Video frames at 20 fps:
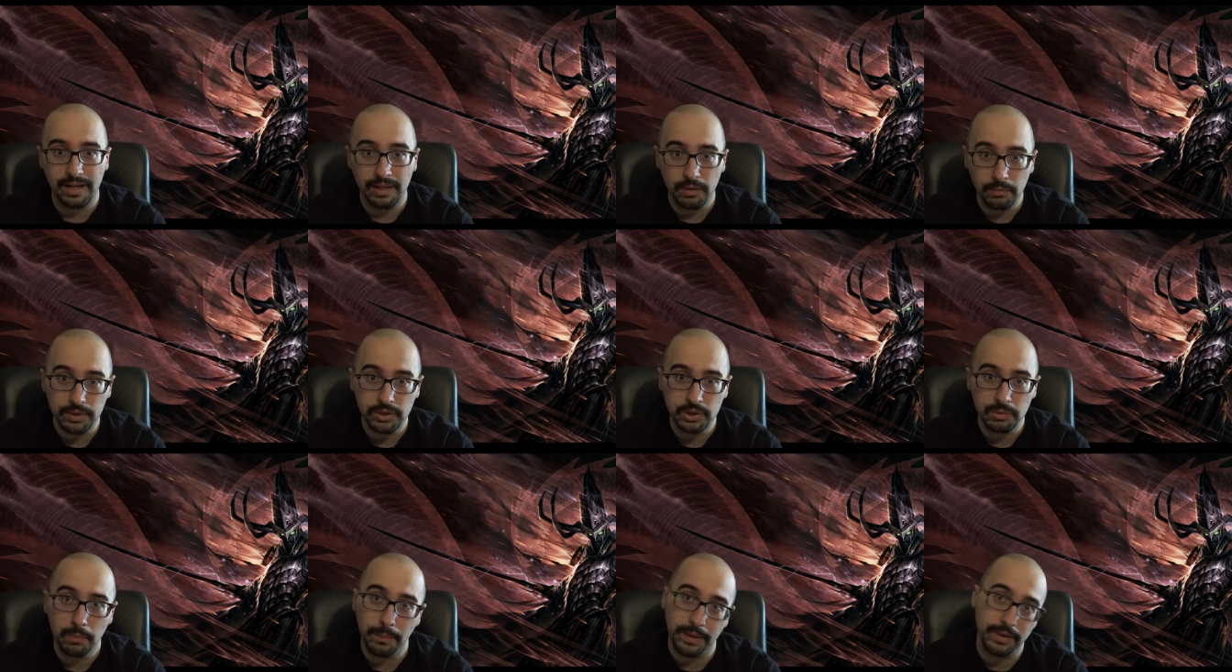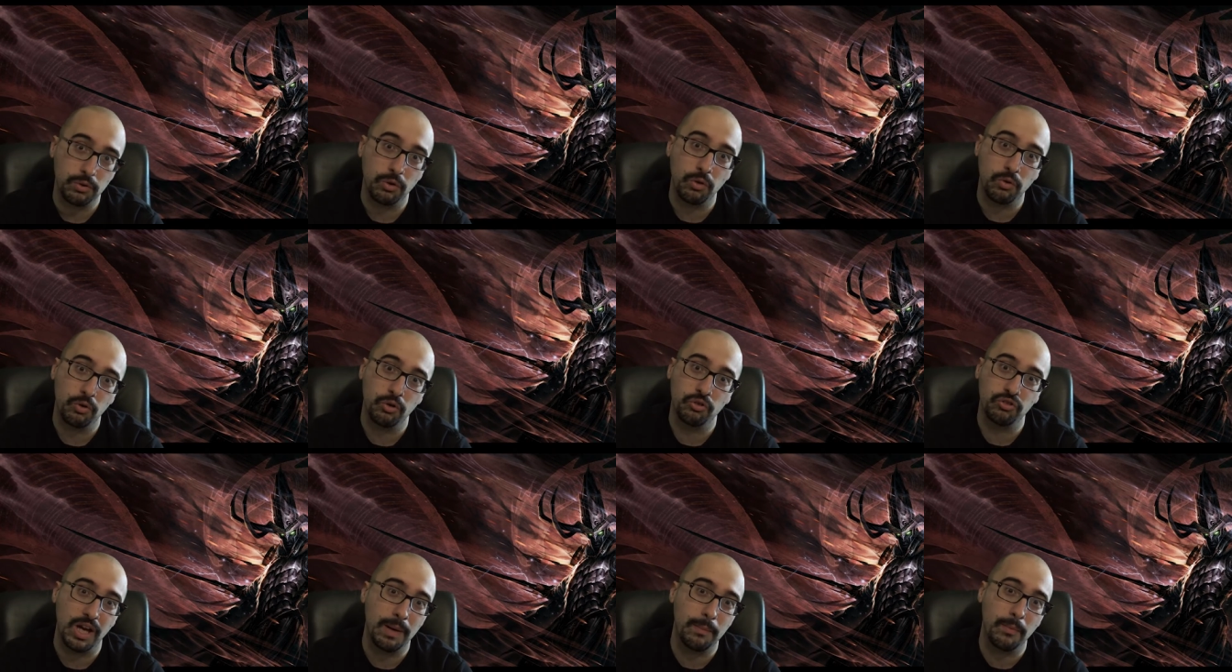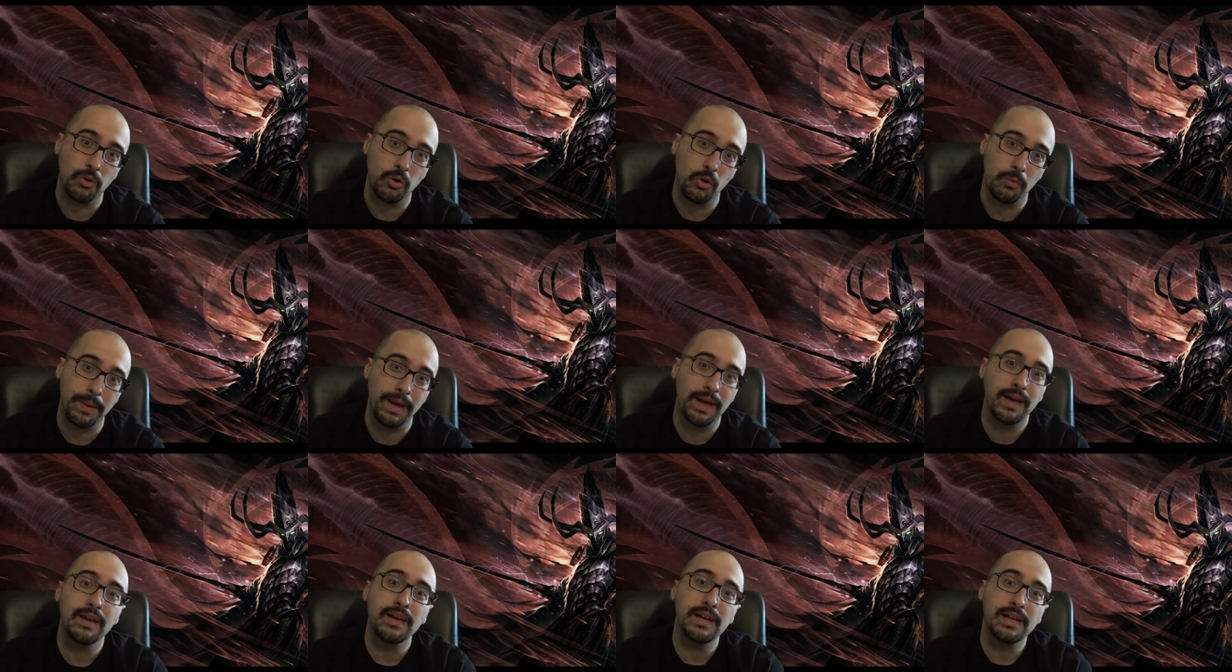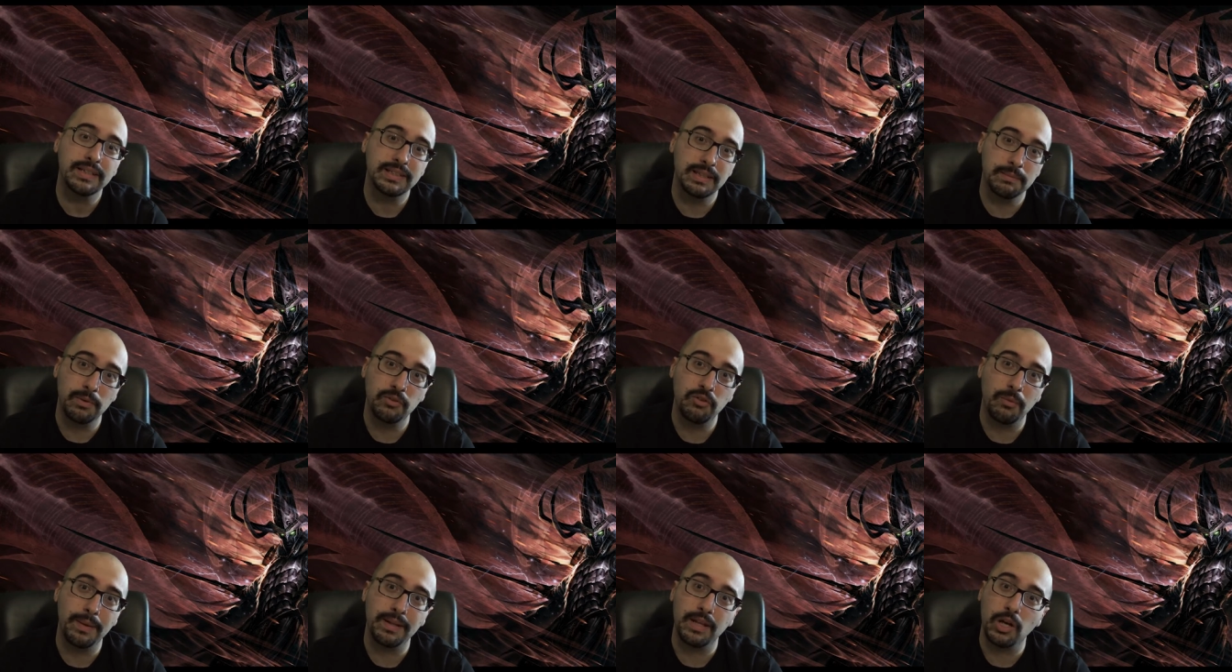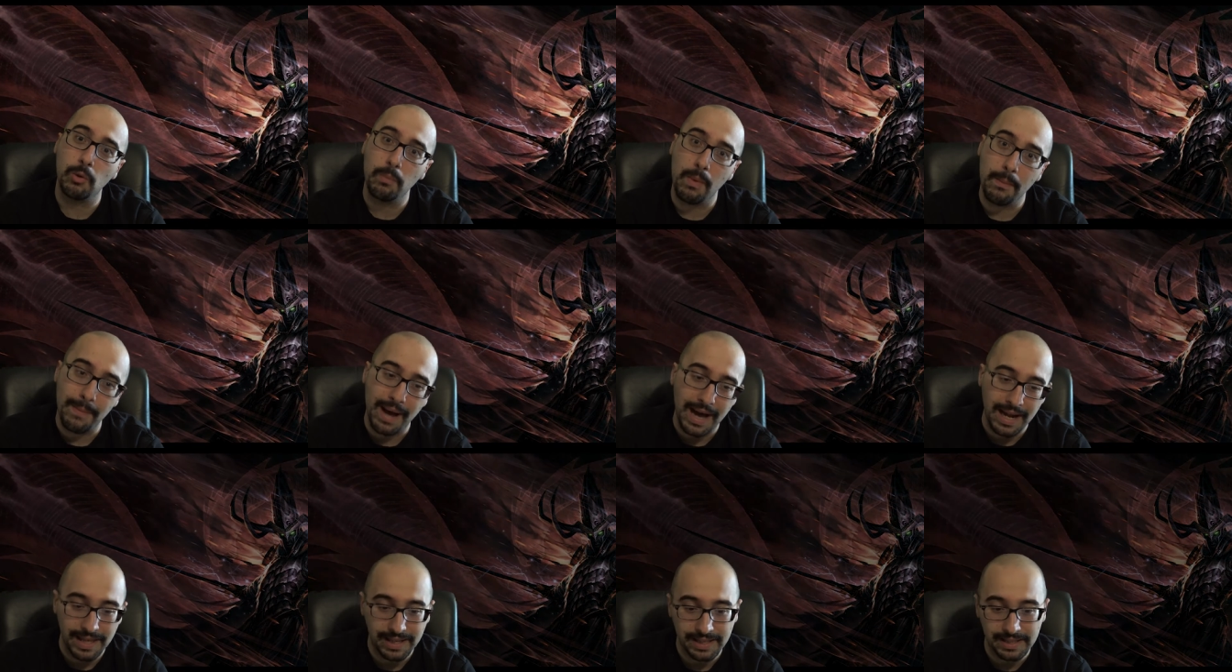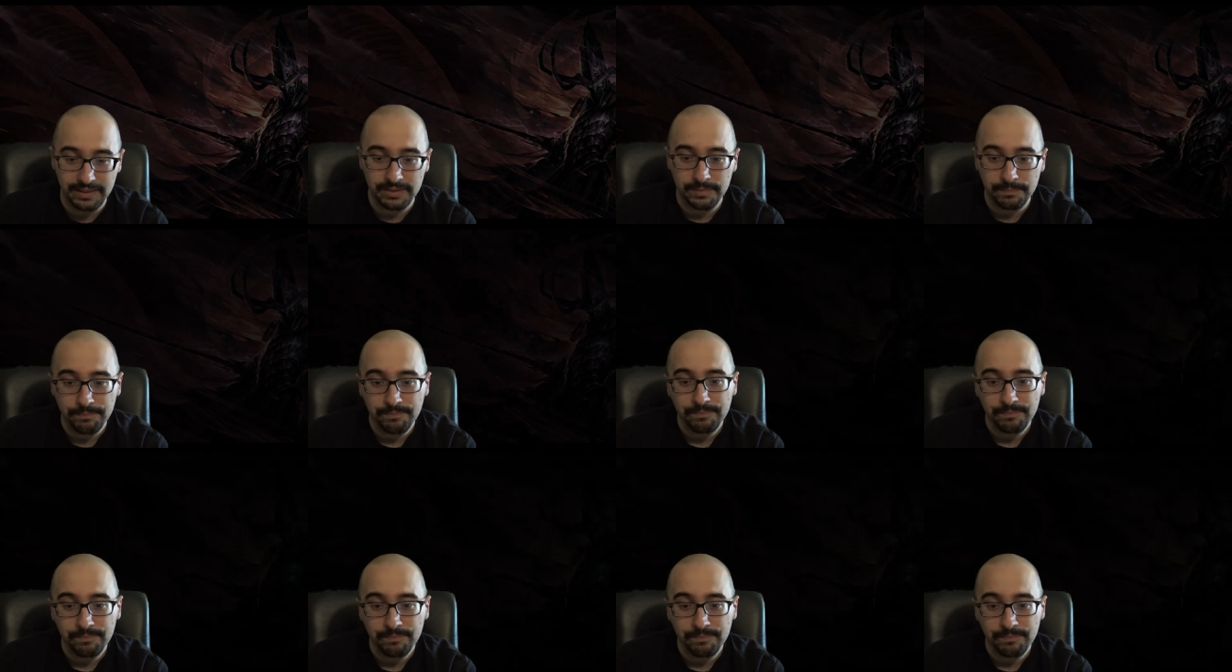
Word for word: in questo momento lo conosciamo come, semplicemente come Malekith.